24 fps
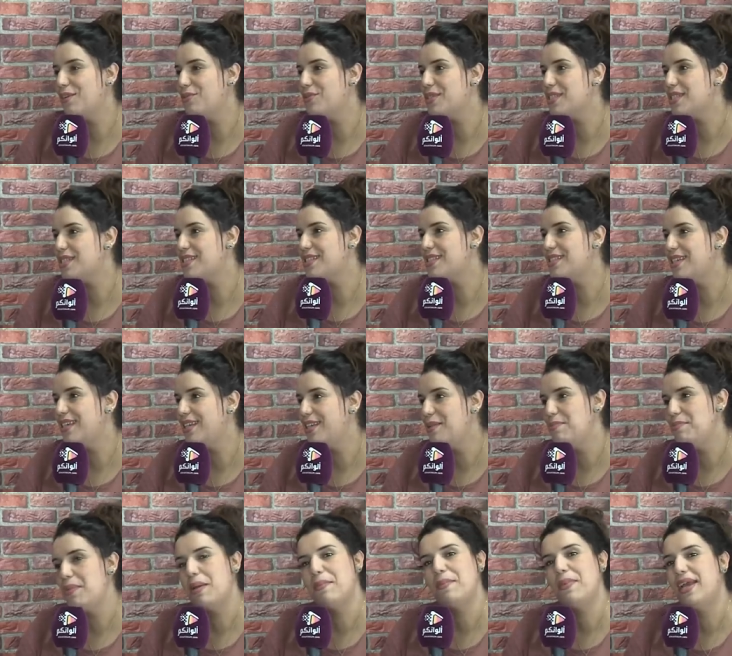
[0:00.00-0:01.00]
وسط
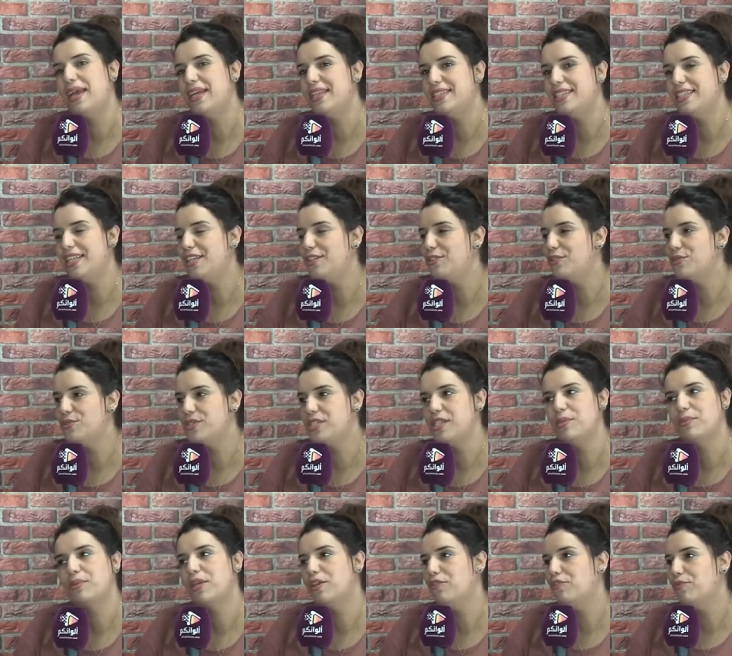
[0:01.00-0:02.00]
المعمعه ديال اليوتيوب
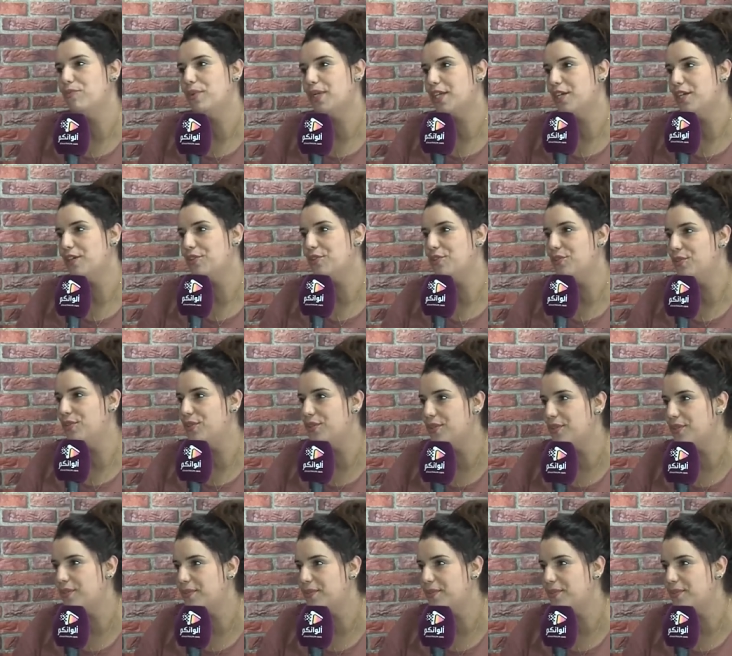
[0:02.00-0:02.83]
كيف ما كنقولوا